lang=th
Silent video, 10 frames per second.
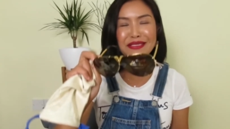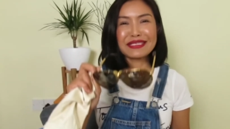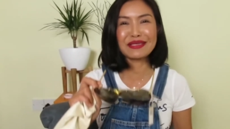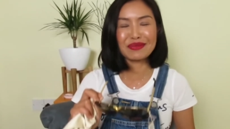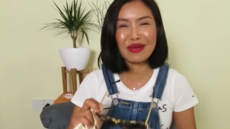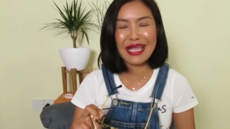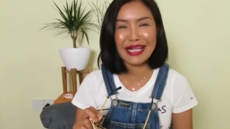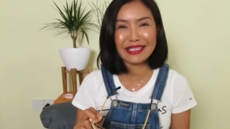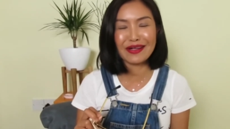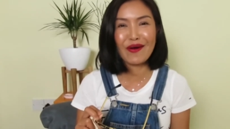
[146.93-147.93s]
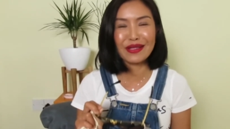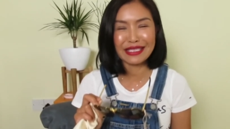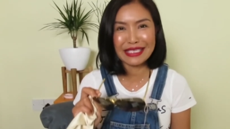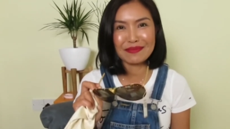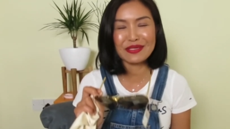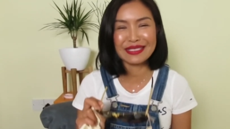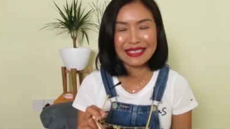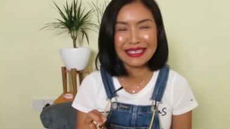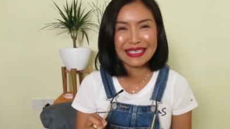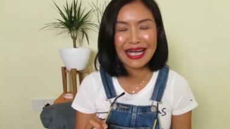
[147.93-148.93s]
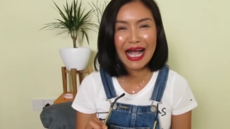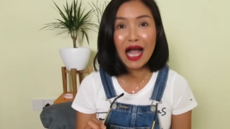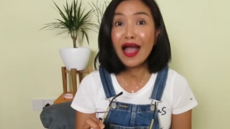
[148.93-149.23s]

ซึ่งตัวเองก่อนที่จะไปซื้อนะคะ